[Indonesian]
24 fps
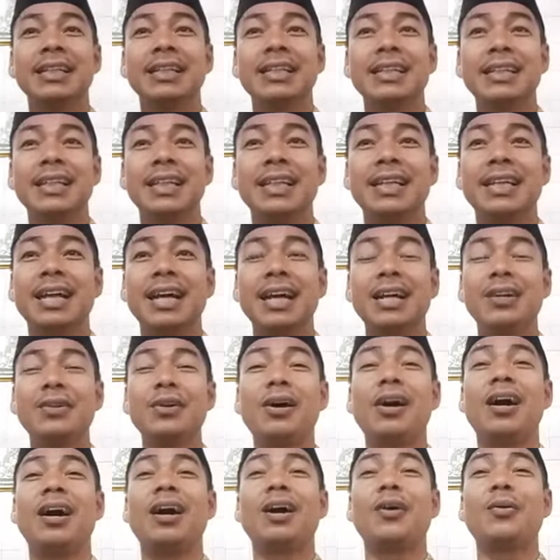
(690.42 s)
Jadi
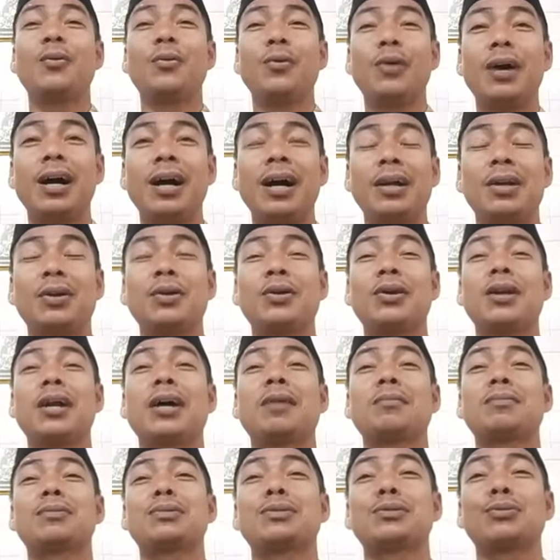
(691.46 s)
ada hawa, ada
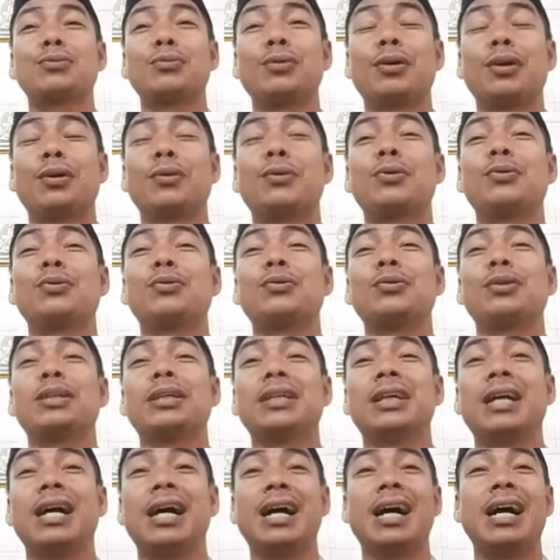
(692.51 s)
nafsu, ada
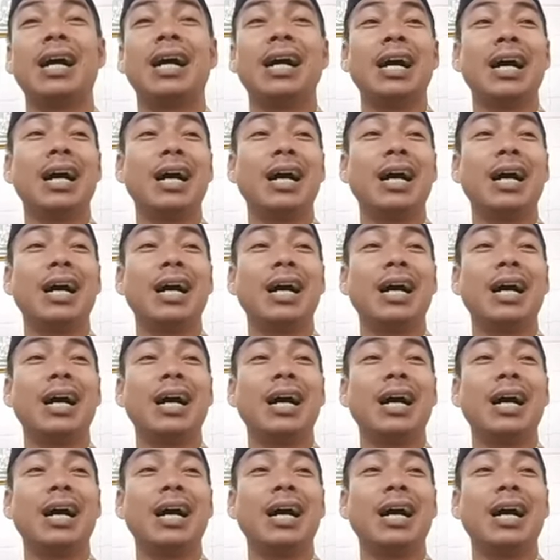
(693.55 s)
dunia,